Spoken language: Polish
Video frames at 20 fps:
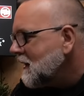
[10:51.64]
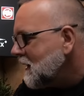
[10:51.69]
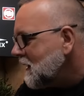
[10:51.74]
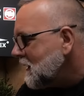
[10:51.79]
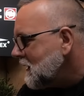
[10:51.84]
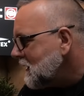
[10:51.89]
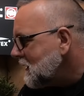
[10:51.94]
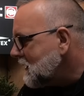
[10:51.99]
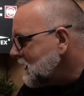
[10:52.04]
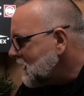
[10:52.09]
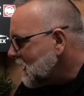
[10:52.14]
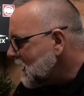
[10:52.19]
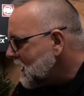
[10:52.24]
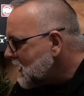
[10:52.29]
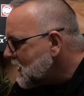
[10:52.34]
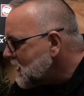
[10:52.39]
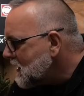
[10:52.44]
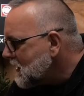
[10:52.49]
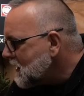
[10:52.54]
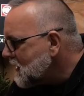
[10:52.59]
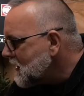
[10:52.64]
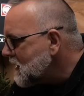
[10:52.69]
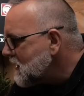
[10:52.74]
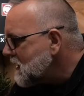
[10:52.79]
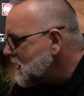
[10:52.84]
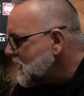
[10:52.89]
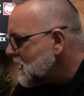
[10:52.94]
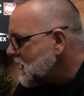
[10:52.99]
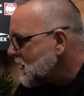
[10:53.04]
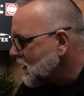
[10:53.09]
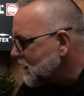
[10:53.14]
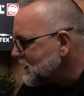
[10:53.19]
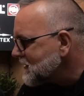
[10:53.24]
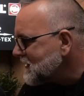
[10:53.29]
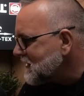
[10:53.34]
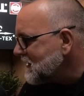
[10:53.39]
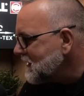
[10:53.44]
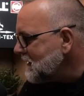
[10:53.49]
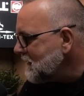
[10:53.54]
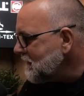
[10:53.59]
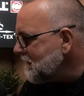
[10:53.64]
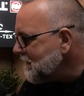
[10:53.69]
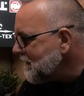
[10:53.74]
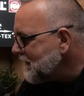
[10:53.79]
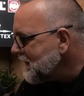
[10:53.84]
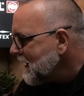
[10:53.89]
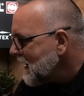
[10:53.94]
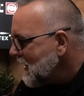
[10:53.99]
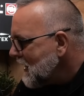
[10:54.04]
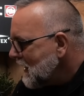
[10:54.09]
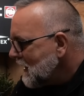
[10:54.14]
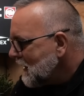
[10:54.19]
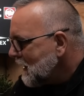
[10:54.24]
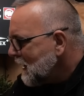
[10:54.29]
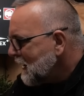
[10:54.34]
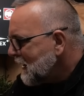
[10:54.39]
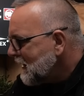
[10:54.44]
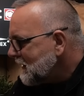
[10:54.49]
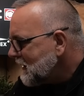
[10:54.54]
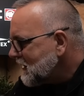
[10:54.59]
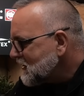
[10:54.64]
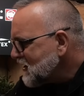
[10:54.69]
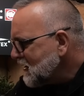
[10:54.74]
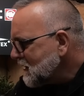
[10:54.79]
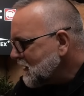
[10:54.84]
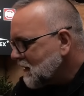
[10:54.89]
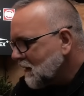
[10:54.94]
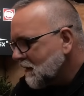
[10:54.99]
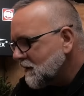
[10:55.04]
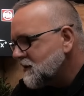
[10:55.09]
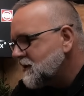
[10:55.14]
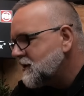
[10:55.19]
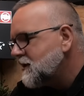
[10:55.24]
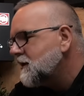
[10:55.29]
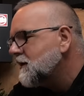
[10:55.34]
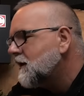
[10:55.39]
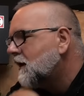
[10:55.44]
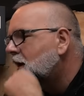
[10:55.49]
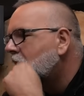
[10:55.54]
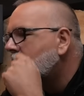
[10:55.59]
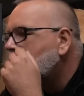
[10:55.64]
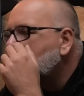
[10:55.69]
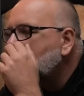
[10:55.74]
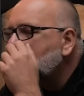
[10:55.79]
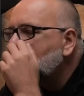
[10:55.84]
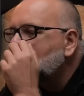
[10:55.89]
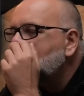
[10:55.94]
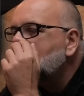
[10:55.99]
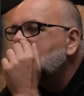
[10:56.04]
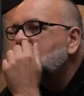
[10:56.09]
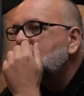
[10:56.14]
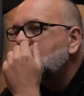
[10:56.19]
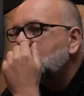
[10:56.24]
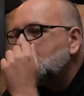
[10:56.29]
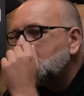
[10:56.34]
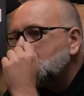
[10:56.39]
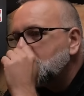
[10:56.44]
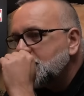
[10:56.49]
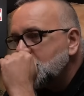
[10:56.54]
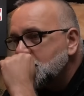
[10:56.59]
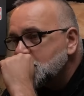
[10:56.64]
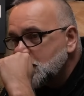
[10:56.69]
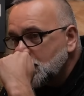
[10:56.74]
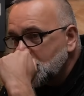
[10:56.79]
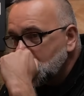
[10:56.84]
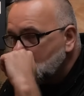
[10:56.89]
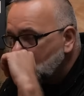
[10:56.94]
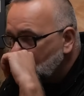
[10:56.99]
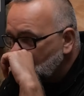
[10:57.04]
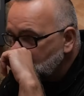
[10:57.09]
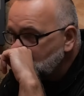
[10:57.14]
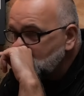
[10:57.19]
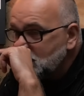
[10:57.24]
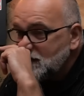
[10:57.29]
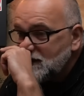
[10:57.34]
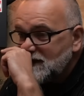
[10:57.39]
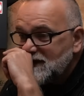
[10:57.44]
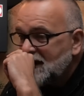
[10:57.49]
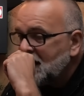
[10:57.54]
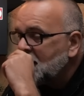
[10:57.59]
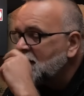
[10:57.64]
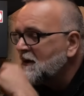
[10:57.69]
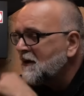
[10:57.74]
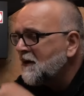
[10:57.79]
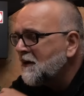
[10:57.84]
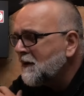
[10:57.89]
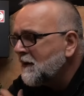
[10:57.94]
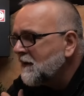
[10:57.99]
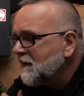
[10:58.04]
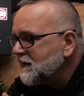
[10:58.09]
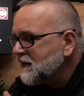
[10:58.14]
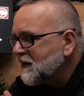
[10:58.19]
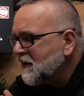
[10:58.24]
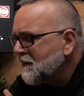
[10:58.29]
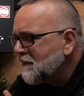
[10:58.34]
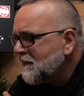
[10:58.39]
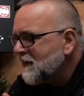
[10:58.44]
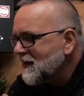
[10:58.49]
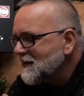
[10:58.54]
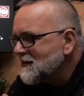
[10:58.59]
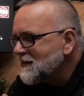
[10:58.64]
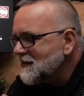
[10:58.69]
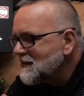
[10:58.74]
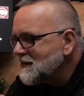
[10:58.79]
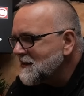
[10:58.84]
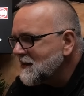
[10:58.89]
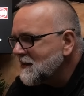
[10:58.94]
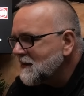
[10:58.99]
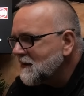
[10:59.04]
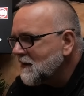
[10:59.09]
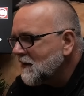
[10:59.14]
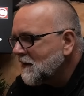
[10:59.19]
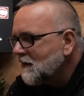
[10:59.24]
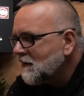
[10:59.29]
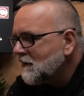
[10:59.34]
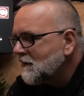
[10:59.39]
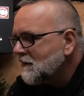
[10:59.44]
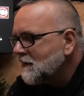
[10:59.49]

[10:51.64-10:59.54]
i e, Rosji. Jeżeli chodzi o, jeżeli chodzi o tą precyzyjną